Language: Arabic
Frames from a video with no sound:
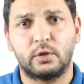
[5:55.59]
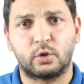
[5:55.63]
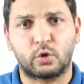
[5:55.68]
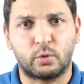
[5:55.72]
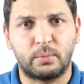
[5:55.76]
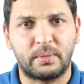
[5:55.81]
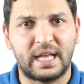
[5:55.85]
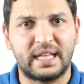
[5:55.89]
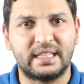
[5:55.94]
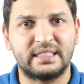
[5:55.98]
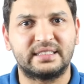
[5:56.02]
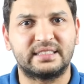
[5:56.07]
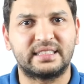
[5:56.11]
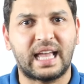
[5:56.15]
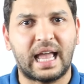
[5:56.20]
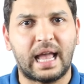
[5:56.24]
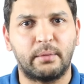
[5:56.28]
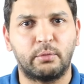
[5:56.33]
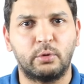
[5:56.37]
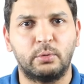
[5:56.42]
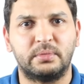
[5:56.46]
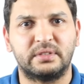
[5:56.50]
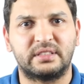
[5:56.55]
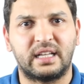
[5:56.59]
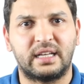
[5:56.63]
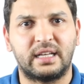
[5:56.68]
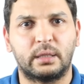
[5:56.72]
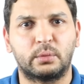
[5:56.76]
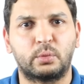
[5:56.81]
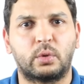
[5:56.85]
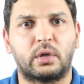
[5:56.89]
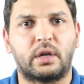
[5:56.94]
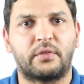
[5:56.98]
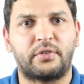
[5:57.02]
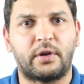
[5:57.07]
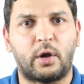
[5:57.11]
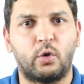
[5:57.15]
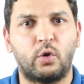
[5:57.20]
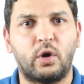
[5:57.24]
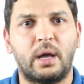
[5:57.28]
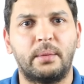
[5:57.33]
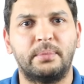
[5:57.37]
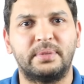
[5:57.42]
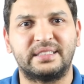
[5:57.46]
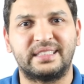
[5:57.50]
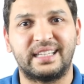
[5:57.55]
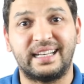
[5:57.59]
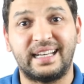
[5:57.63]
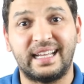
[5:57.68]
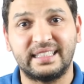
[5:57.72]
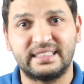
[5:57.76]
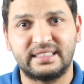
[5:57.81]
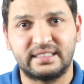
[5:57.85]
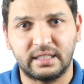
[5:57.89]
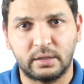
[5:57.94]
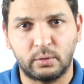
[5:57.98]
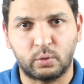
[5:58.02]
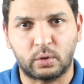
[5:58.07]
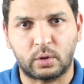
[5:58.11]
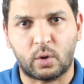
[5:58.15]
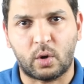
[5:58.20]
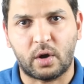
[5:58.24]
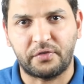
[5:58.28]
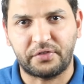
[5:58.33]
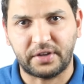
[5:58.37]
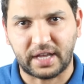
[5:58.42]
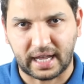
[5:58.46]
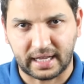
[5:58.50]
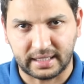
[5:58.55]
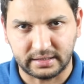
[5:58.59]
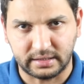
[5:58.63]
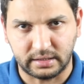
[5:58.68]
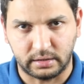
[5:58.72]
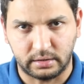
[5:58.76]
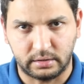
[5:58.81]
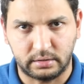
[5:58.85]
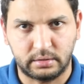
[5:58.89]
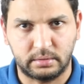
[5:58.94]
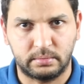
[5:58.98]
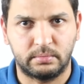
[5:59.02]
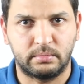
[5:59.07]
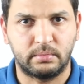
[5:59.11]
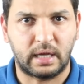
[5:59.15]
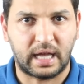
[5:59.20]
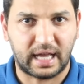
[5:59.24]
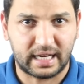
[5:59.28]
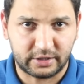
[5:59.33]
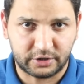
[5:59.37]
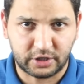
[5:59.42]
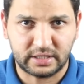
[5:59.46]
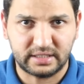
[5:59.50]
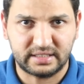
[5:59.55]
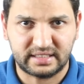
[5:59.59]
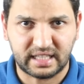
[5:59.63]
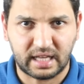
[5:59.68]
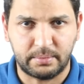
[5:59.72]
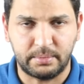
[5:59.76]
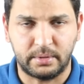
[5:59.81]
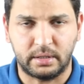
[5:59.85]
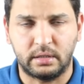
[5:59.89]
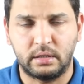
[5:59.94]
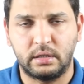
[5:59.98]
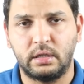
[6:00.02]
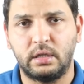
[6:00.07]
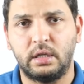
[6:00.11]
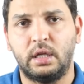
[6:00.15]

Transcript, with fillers: إن الرومان سحبوا المسلات ورفعوها بسلاسل وروافع حديد علشان يستحمل